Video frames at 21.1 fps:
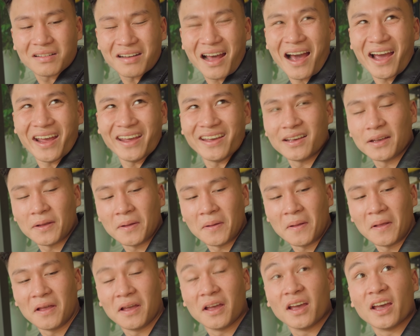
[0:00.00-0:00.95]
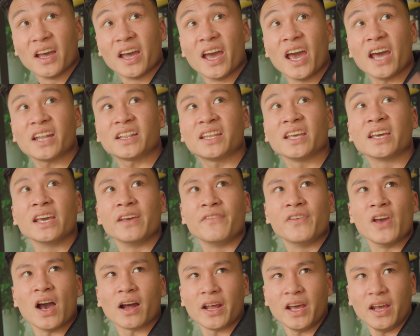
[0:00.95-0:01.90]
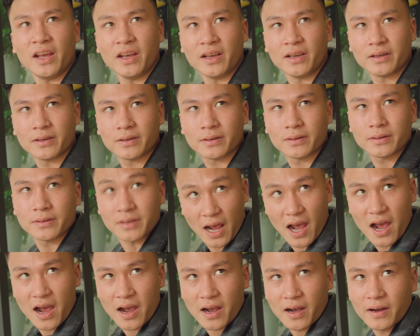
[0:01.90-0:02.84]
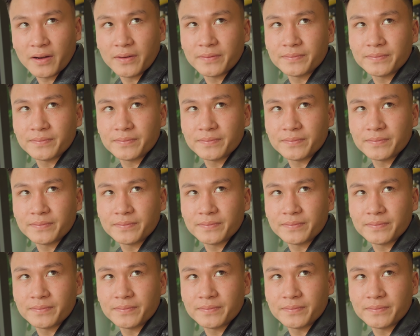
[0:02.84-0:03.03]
này hết thì nghỉ việc đi nhá